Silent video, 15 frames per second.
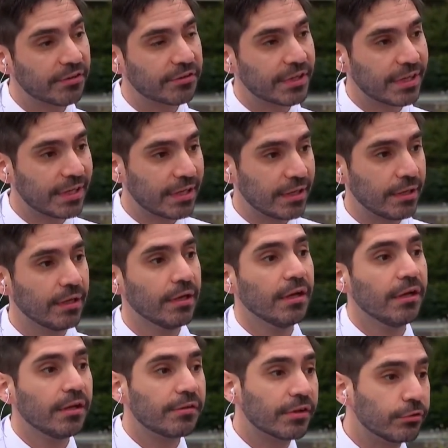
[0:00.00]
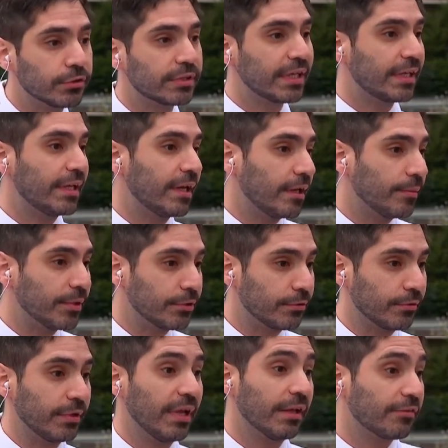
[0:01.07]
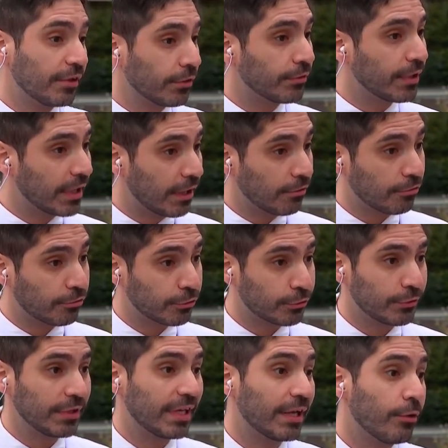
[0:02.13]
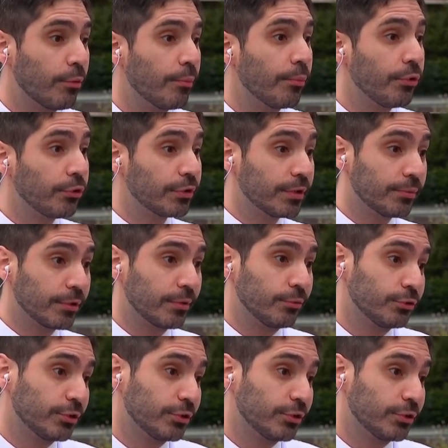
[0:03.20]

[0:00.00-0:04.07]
hacer que se contagie el alimento. Y así nos llega a nosotros y que a un brote porque